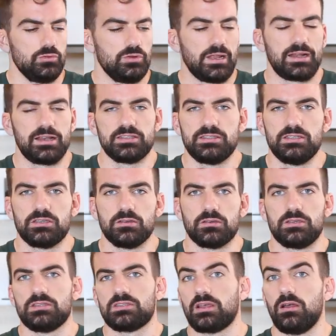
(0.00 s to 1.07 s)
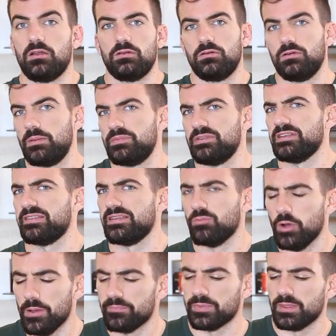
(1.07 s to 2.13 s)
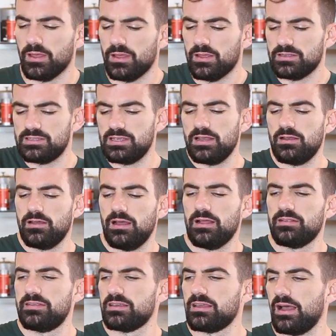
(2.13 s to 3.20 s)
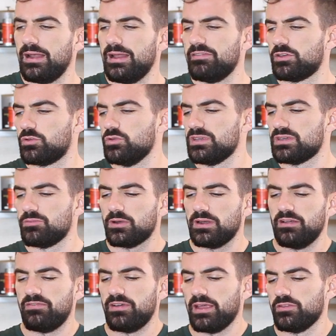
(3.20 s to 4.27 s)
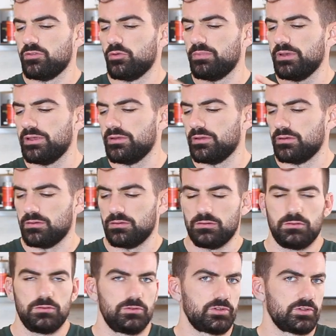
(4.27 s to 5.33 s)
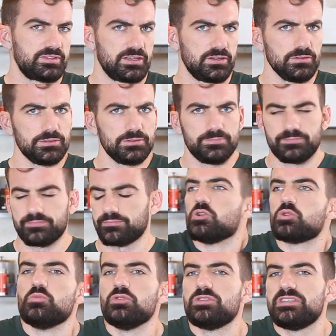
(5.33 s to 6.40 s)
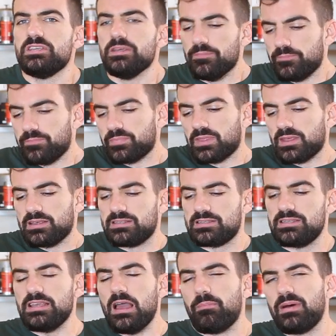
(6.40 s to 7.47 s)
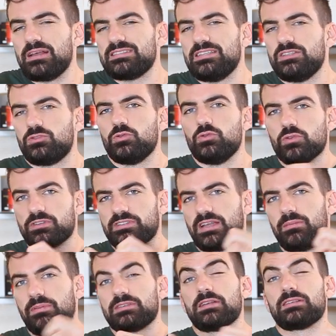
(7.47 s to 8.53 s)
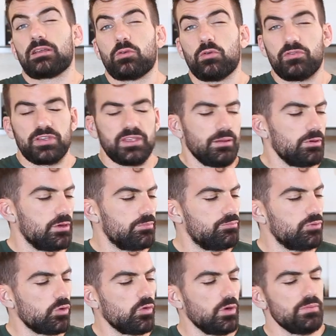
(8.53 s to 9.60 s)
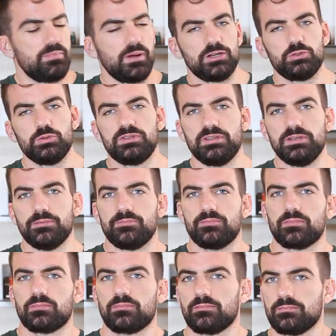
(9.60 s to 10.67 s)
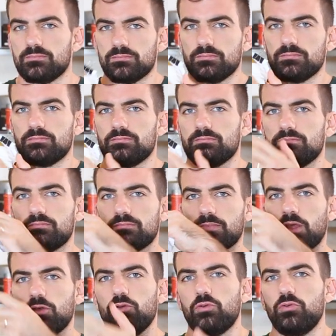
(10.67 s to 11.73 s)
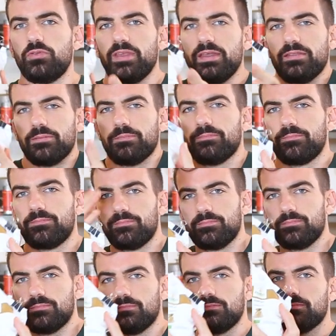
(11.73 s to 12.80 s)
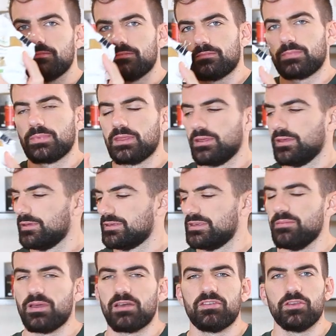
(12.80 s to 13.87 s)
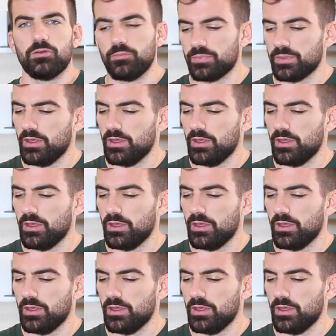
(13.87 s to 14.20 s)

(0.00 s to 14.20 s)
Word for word: La classique qui sera euh, la pizza témoin, celle intégrale avec uniquement de la farine de blé 150. Je me dis, s'il n'y a pas assez de tenue dans celle-là parce qu'elle sera trop friable, pourquoi ne pas ajouter le gluten merveilleux.